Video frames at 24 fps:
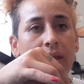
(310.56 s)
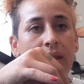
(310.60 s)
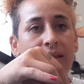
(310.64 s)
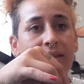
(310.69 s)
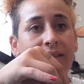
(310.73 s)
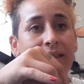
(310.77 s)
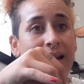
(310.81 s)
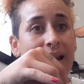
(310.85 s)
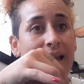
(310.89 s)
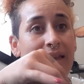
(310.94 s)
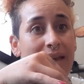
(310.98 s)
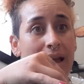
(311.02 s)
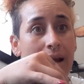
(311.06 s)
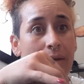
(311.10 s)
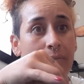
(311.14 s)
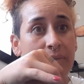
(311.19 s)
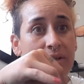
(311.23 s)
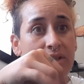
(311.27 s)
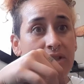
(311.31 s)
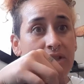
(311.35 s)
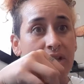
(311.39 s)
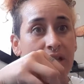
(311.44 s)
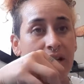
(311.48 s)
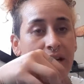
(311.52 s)
tela de
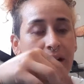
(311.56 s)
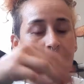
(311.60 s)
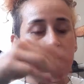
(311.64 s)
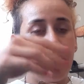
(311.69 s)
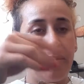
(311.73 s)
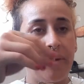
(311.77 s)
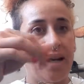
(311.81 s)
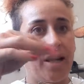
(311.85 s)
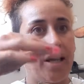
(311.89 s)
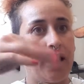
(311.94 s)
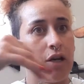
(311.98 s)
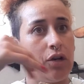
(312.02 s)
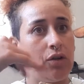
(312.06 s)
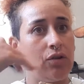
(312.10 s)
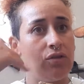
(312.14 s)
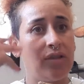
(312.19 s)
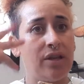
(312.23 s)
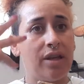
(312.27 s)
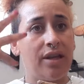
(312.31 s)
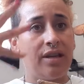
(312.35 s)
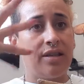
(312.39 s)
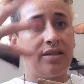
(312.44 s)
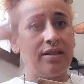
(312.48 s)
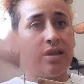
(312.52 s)
alpillera para que no
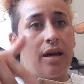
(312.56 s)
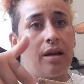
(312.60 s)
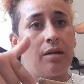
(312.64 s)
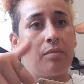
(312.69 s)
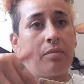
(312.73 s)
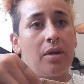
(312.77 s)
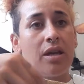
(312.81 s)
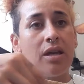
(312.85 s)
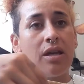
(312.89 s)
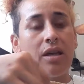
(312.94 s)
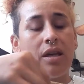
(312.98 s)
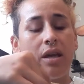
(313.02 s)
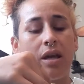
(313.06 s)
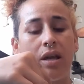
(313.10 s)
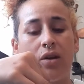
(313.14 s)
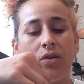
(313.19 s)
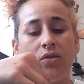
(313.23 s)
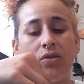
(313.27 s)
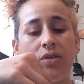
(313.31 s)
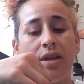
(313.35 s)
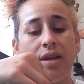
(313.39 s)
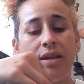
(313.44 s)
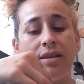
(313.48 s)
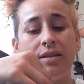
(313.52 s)
se desarme y que
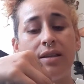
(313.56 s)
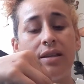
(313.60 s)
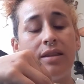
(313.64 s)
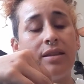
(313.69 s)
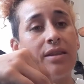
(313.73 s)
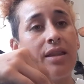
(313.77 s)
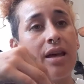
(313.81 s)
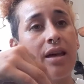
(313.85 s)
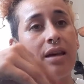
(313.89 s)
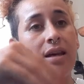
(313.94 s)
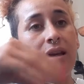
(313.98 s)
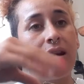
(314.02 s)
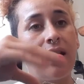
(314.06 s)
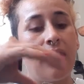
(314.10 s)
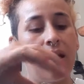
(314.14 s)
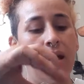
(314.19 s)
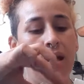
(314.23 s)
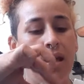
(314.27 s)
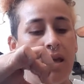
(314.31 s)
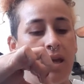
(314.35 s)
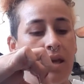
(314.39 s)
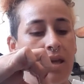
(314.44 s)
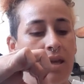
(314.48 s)
no se desintegre